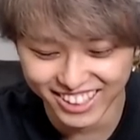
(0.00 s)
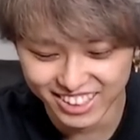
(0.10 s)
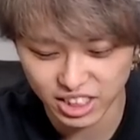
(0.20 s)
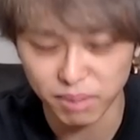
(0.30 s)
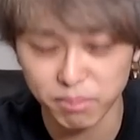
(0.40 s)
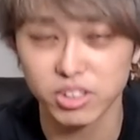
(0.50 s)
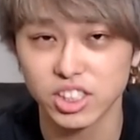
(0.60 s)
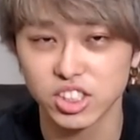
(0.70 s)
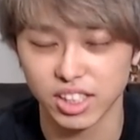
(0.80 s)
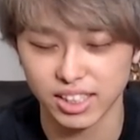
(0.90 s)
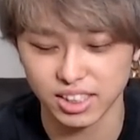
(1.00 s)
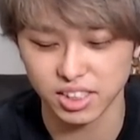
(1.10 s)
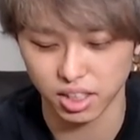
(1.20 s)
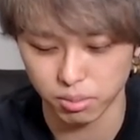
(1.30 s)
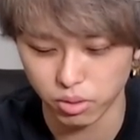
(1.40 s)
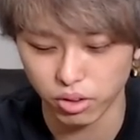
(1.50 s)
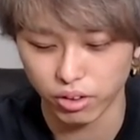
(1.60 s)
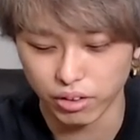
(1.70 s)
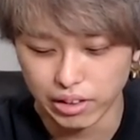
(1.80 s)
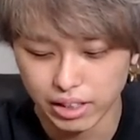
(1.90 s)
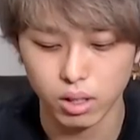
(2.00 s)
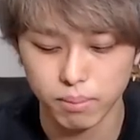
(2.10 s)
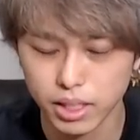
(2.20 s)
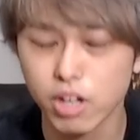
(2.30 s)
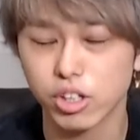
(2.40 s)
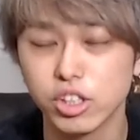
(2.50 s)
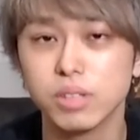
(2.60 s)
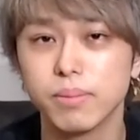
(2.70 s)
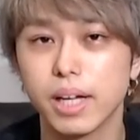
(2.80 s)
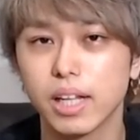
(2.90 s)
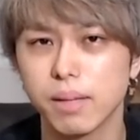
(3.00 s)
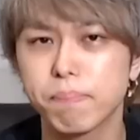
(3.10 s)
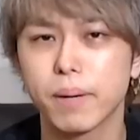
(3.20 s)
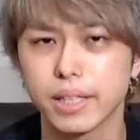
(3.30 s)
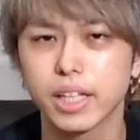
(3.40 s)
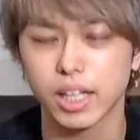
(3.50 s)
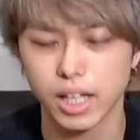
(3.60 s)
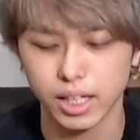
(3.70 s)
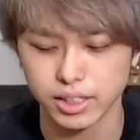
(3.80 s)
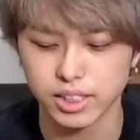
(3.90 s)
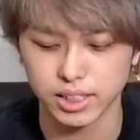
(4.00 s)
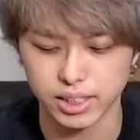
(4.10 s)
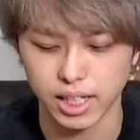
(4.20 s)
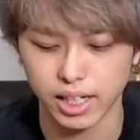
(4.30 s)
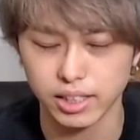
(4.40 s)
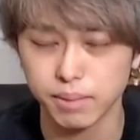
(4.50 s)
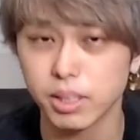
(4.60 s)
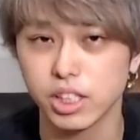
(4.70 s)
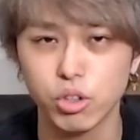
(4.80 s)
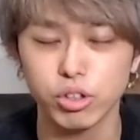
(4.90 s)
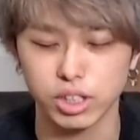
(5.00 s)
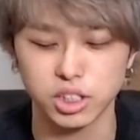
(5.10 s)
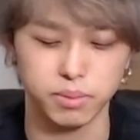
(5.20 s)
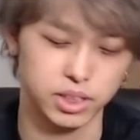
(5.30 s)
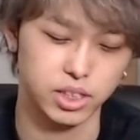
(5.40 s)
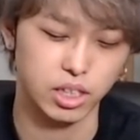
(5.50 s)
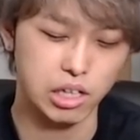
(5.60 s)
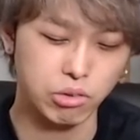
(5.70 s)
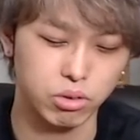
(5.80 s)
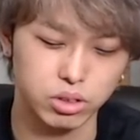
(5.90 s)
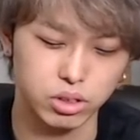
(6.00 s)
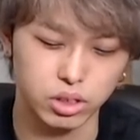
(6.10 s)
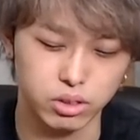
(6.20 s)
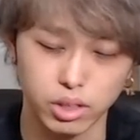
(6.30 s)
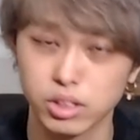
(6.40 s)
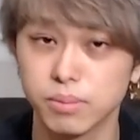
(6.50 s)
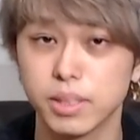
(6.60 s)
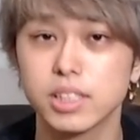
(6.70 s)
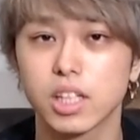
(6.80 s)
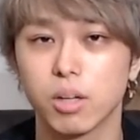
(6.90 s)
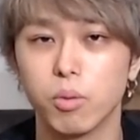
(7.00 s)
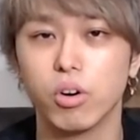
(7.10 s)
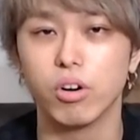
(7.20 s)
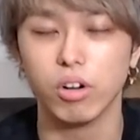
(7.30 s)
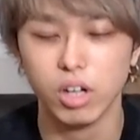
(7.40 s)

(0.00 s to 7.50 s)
じゃあ、あんま詳しくないんですけども、まあ結構有名な一般的なやつです。はい。で、まあ日本でしました。韓国とか有名ですけども、